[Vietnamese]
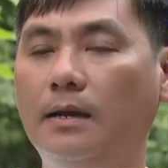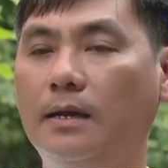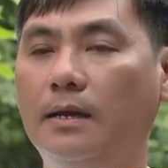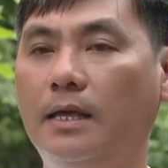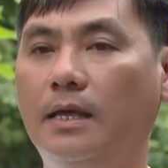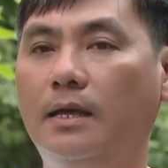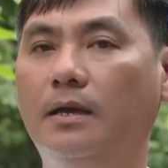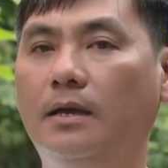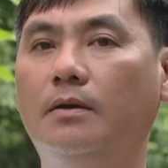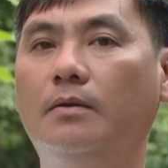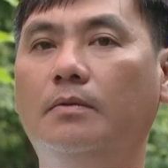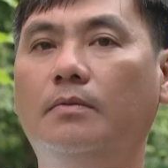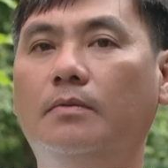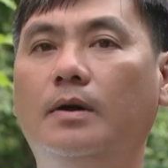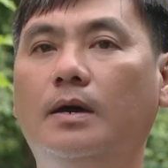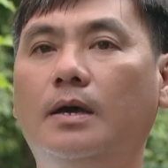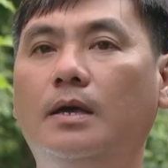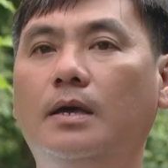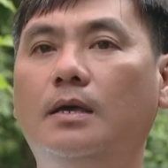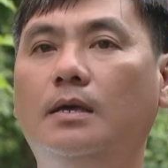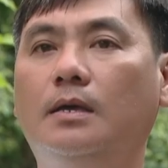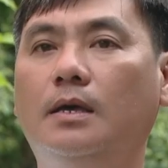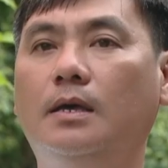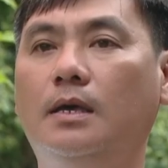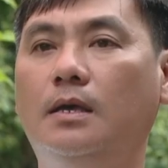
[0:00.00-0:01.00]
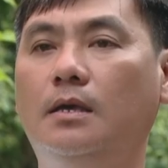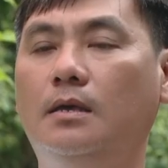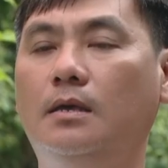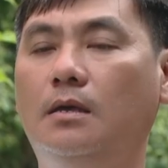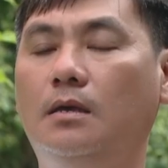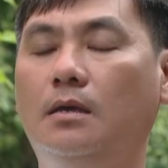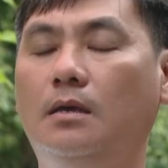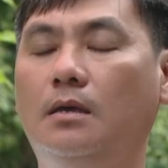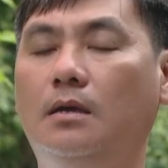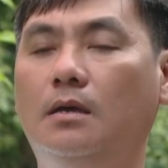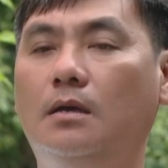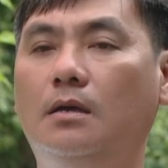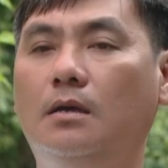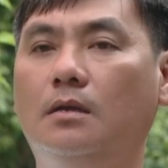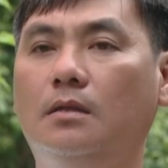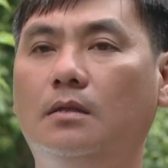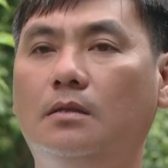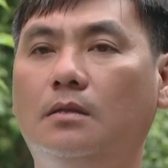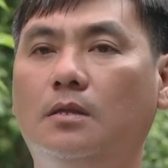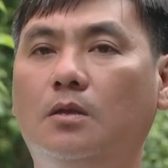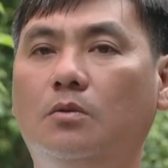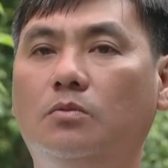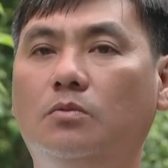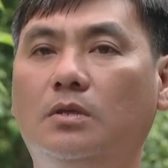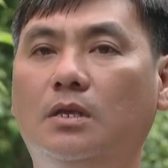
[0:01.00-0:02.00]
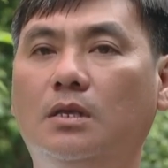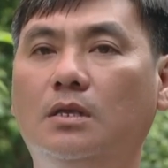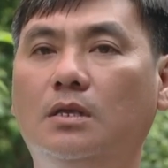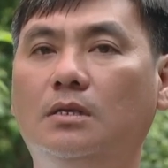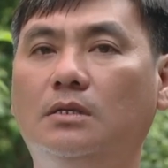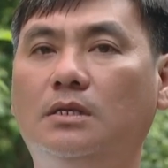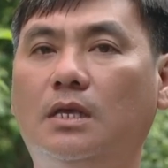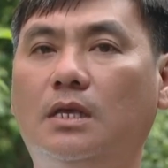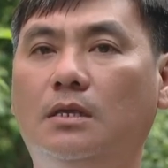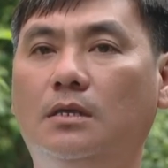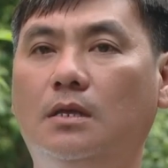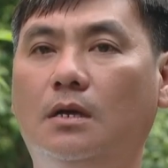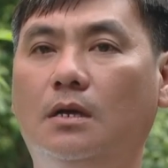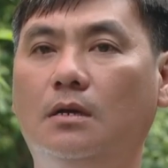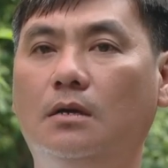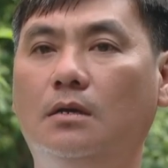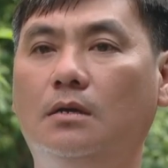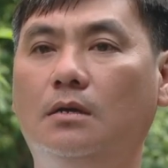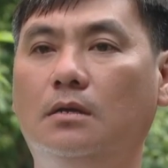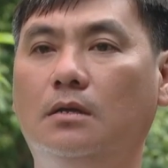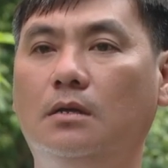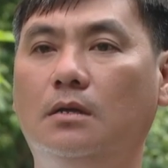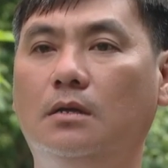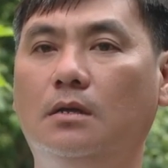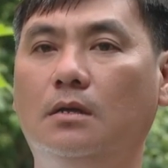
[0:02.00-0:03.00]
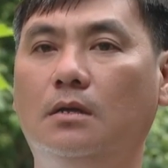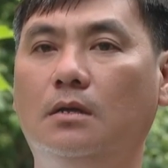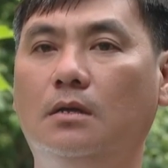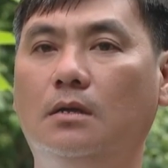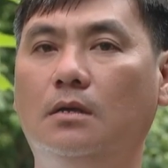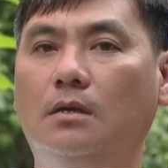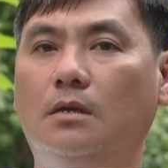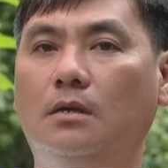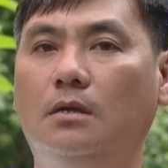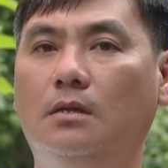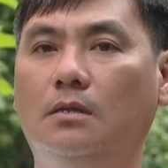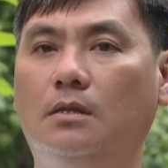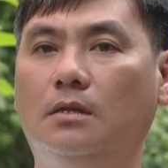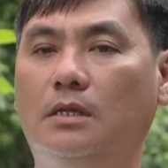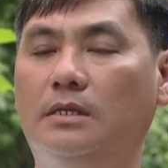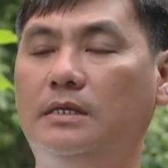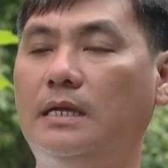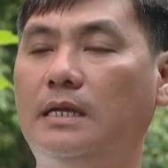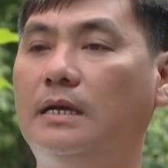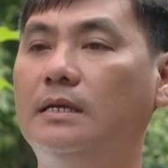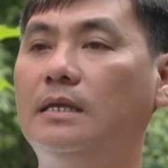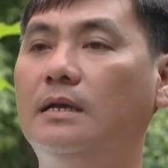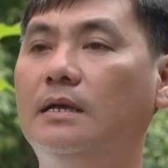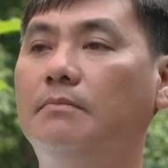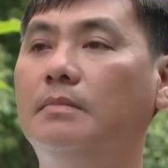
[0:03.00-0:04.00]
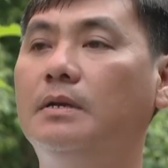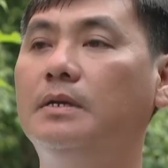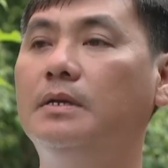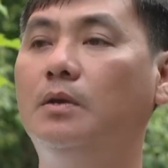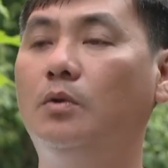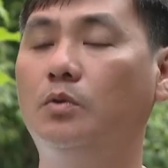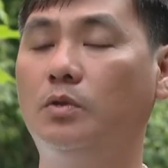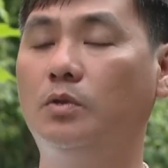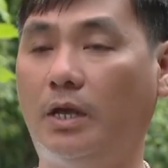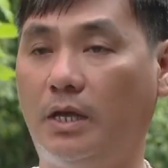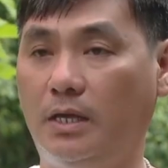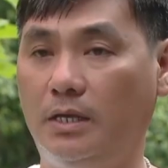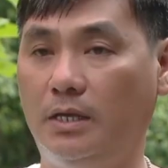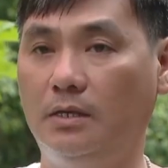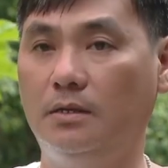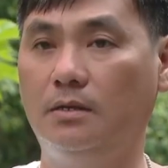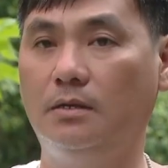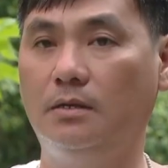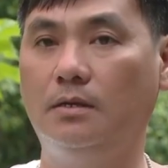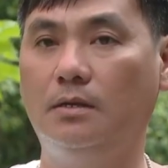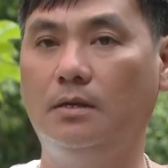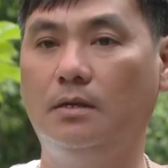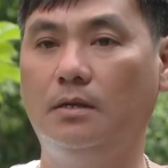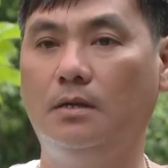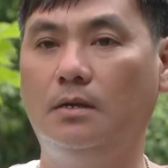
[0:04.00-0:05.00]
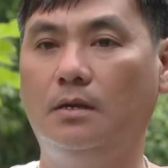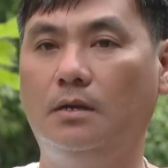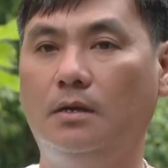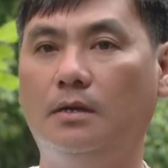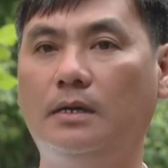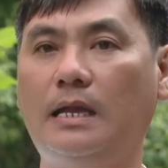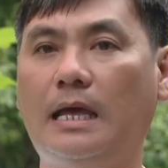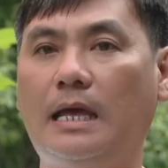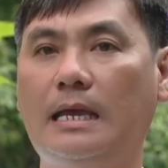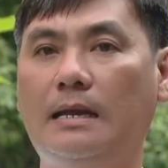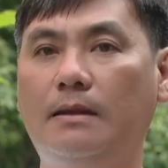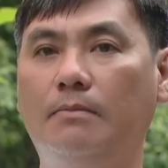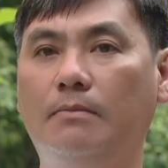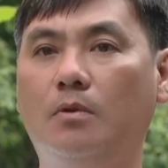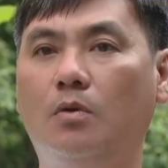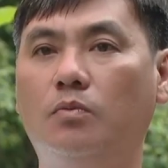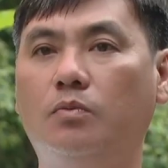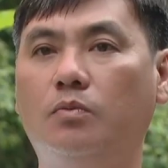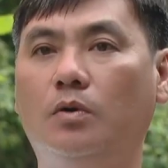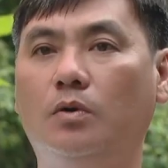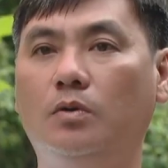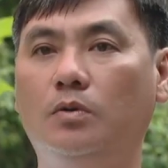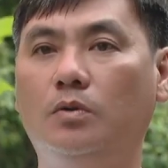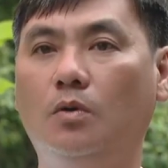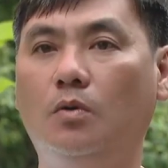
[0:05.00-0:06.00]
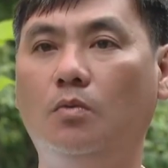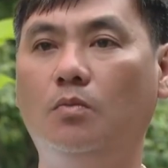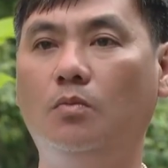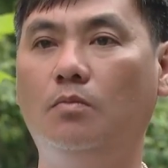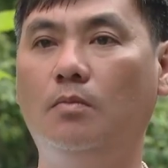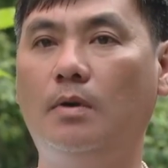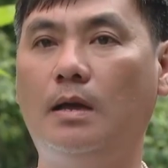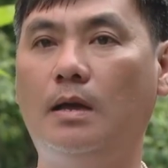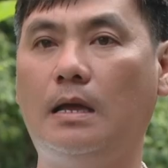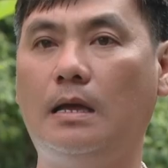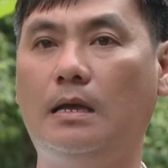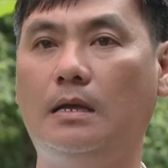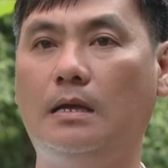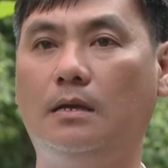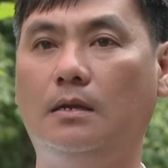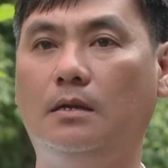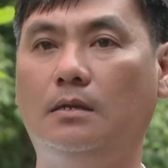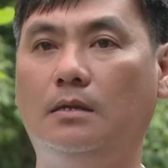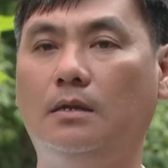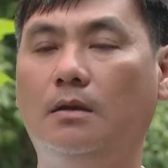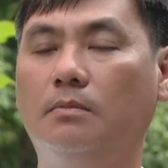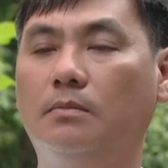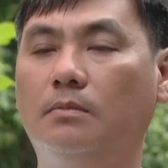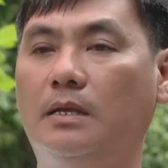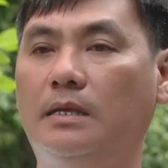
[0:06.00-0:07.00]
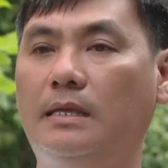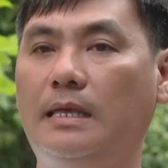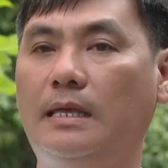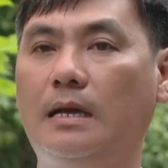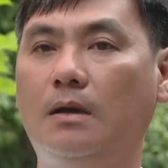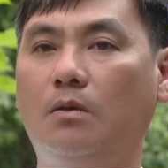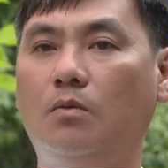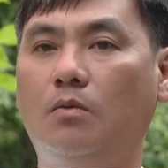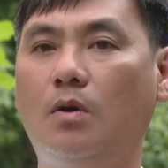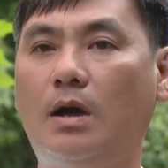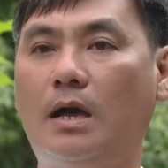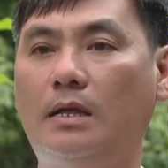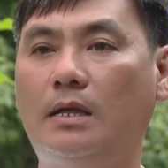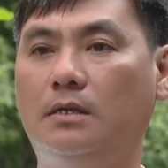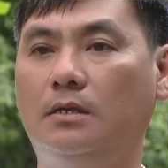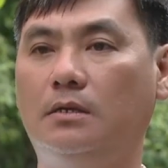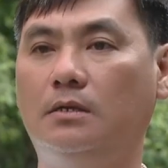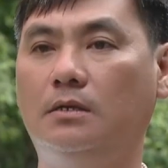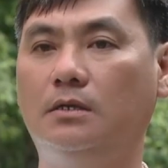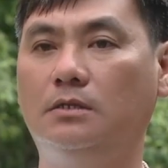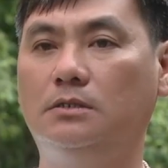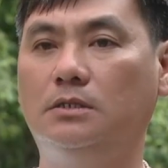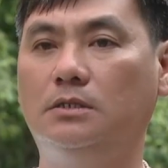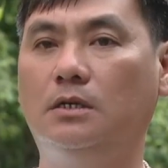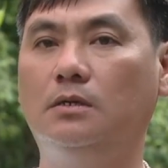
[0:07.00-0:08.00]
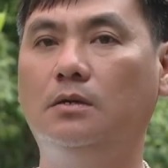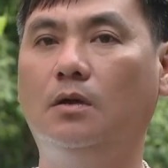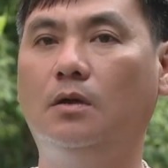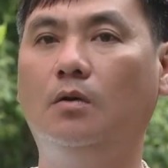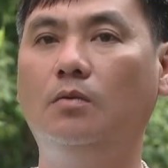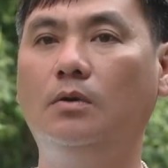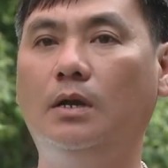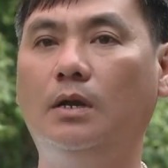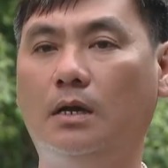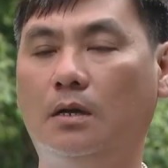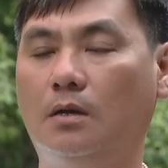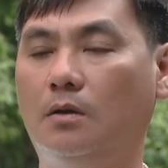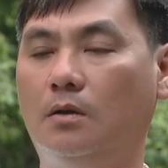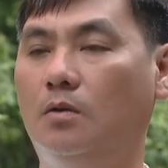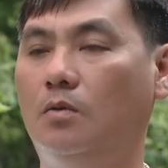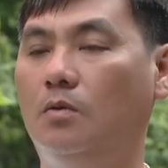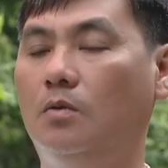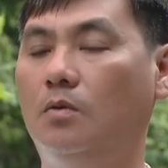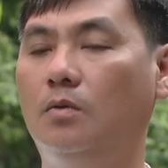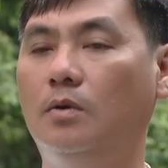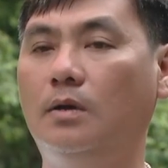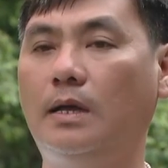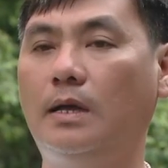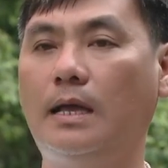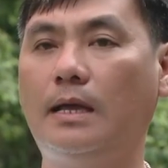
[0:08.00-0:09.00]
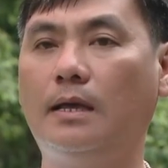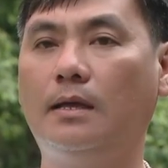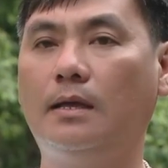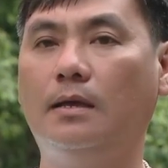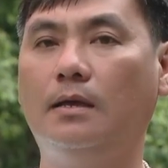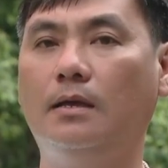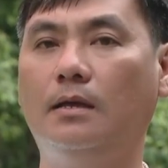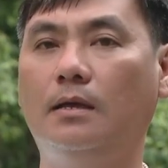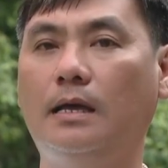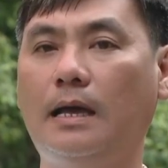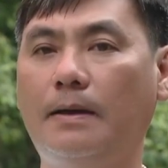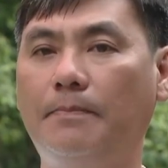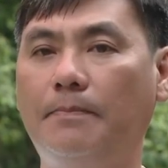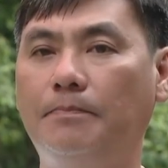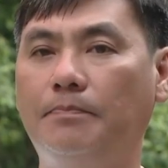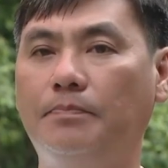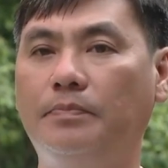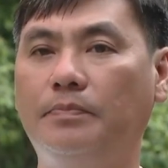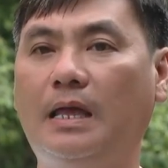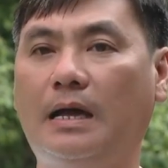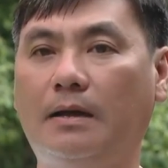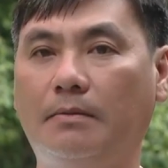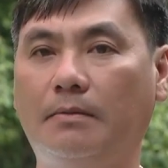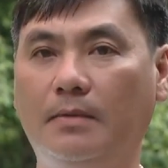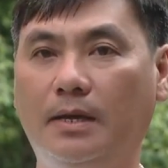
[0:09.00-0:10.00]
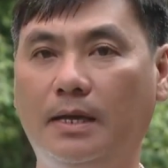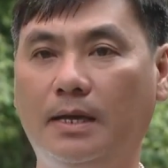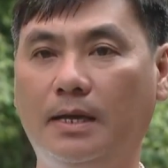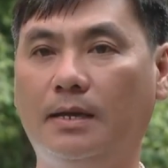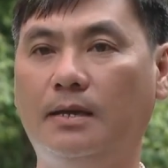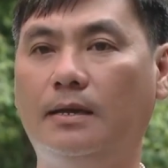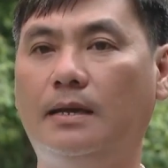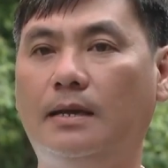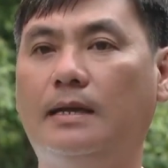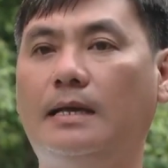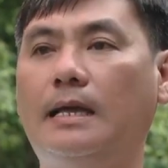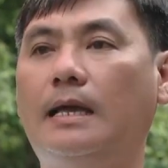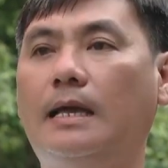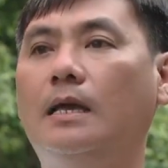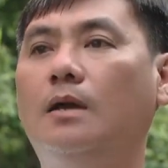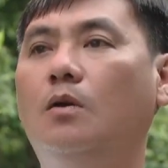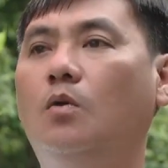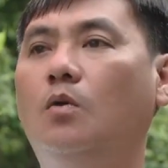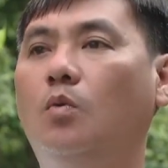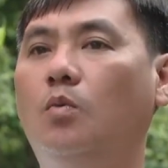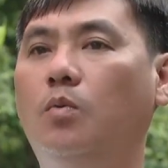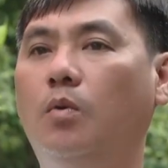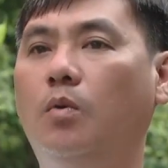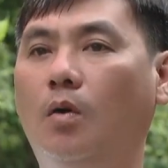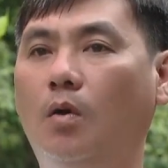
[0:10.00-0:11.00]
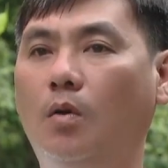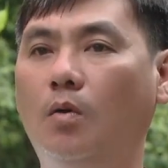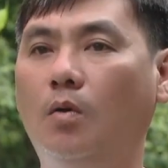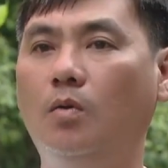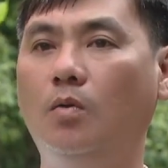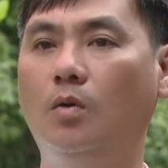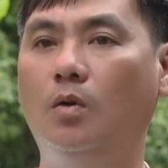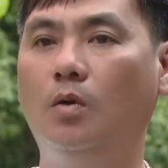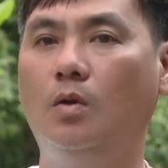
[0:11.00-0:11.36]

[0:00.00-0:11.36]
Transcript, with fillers: liền với cái tiêu chí xây dựng thị trấn văn minh đô thị. Ở đây là một nội dung mà trong thời gian qua thì được sự nỗ lực của các cấp, đặc biệt là các cái khu phố